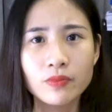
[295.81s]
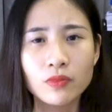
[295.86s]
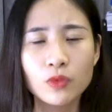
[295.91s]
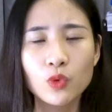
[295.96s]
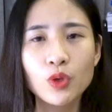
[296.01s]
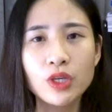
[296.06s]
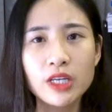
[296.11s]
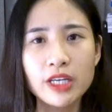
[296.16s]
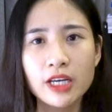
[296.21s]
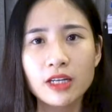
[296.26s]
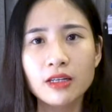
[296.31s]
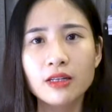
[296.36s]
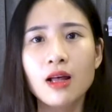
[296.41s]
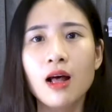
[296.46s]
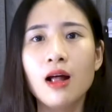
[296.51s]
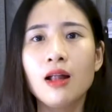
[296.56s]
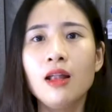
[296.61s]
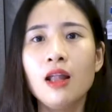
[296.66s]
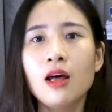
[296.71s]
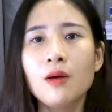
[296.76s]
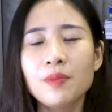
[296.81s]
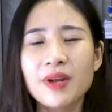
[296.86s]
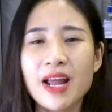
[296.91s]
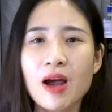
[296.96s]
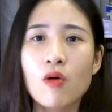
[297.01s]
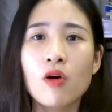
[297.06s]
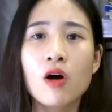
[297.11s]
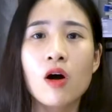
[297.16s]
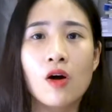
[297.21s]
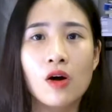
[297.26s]
tuy nhiên lớp
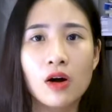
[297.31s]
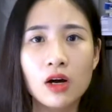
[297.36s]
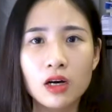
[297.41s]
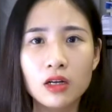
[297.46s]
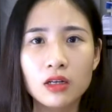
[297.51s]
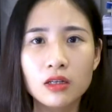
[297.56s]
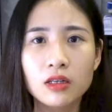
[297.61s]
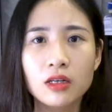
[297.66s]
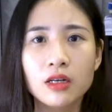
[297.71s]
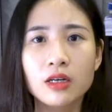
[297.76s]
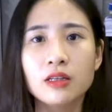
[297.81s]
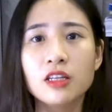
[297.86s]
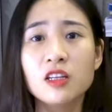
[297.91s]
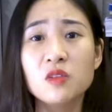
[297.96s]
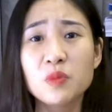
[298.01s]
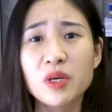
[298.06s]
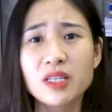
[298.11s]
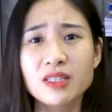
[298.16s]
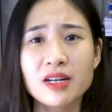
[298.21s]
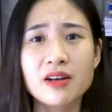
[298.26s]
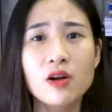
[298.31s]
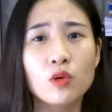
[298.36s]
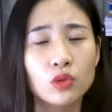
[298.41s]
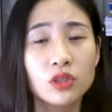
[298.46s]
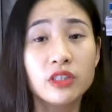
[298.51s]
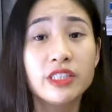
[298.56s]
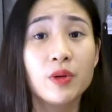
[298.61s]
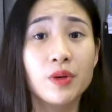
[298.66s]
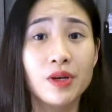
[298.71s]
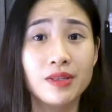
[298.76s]
nào khó hơn thì mình sẽ đầu tư
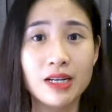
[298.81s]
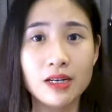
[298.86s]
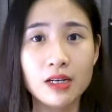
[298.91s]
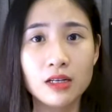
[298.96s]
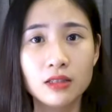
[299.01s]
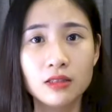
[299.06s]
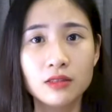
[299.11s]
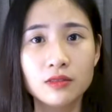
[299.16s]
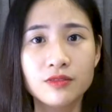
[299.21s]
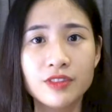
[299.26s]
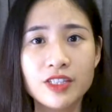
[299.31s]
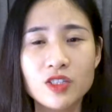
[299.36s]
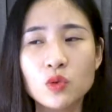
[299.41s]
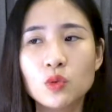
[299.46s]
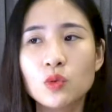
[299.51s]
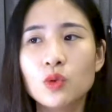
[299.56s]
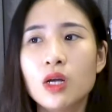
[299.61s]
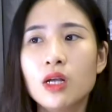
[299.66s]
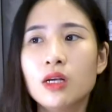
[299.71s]
nhiều thời gian hơn ví dụ